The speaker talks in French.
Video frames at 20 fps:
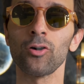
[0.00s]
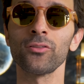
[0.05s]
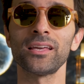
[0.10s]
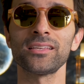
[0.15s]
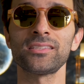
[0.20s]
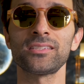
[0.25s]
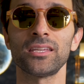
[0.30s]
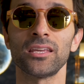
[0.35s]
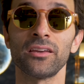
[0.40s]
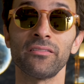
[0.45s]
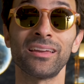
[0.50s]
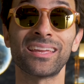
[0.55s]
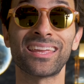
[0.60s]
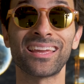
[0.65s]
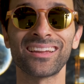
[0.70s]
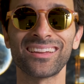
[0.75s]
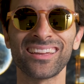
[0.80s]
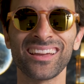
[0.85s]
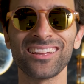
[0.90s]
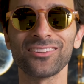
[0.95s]
en acier avec
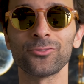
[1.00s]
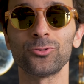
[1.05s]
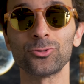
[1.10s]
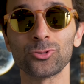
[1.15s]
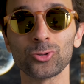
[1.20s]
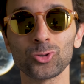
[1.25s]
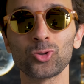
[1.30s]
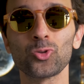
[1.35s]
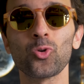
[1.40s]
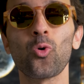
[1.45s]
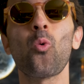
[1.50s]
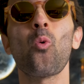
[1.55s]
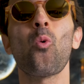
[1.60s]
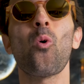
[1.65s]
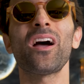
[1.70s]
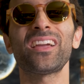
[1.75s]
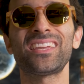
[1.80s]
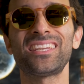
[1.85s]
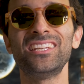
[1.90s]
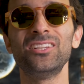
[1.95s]
un gain de
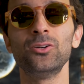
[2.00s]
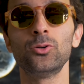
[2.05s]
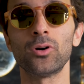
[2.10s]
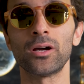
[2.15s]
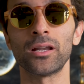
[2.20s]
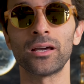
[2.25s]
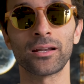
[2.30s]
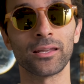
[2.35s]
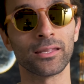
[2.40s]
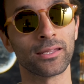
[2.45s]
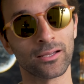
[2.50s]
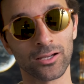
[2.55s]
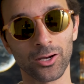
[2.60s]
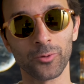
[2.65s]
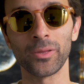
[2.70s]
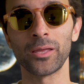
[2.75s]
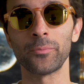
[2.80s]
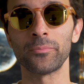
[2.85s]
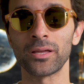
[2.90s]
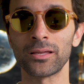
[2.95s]
3 kg à la clé, quand
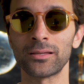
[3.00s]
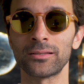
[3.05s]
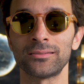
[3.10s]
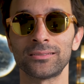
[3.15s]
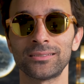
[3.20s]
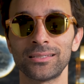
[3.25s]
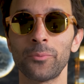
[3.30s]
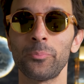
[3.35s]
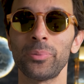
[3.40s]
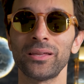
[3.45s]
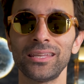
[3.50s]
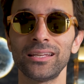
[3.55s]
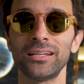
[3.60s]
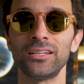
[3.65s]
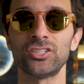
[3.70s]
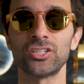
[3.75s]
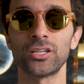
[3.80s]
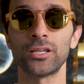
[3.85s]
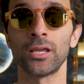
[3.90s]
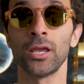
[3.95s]
même, c'est à pas
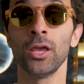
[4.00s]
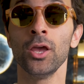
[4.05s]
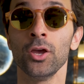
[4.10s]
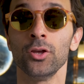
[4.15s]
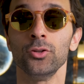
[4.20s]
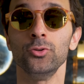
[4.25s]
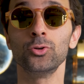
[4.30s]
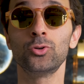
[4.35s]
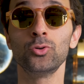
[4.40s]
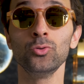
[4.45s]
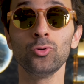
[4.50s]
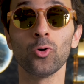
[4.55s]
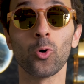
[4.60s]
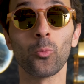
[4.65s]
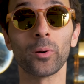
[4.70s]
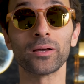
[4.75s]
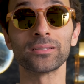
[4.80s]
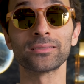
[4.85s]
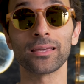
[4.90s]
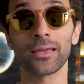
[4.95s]
négliger. Du coup, on
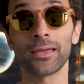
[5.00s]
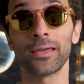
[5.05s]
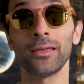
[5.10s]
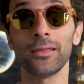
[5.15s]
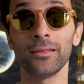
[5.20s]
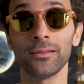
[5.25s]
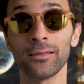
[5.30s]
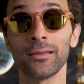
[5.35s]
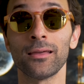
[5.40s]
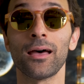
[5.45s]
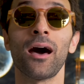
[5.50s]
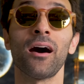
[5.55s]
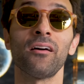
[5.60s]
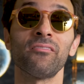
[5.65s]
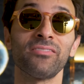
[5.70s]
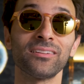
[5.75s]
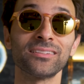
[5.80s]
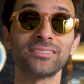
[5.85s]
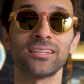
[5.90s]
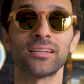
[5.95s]
passerait à
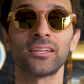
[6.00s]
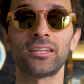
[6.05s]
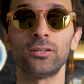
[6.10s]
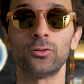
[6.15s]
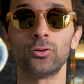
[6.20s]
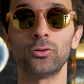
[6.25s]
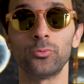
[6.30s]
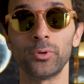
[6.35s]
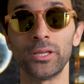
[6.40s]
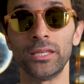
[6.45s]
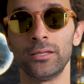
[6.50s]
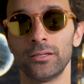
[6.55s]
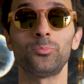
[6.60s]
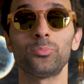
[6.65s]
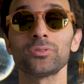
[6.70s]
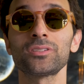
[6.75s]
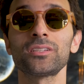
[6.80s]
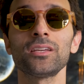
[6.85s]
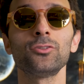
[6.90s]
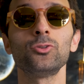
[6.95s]
25 kg, oui.
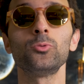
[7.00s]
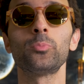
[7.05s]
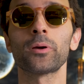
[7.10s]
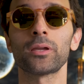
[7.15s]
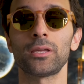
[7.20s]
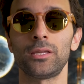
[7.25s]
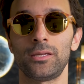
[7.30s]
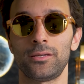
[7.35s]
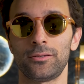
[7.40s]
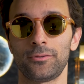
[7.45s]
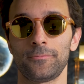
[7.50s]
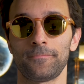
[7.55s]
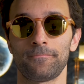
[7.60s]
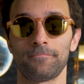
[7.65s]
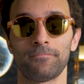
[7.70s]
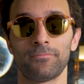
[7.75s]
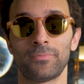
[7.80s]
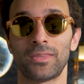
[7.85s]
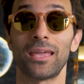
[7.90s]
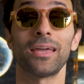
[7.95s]
Pour ce qui est du prix,
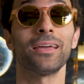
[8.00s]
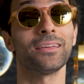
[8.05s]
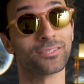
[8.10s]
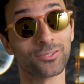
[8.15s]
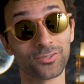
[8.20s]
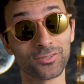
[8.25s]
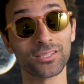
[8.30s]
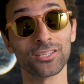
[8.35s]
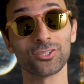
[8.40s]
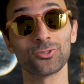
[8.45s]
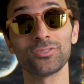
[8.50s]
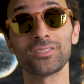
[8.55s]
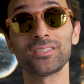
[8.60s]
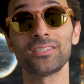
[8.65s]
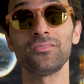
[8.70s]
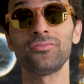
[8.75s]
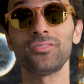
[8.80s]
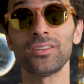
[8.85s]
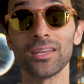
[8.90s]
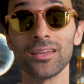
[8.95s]
est-ce que c'est
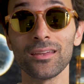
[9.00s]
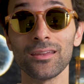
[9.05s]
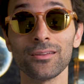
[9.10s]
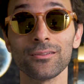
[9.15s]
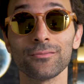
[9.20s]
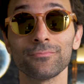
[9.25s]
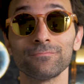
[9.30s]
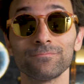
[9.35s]
justifié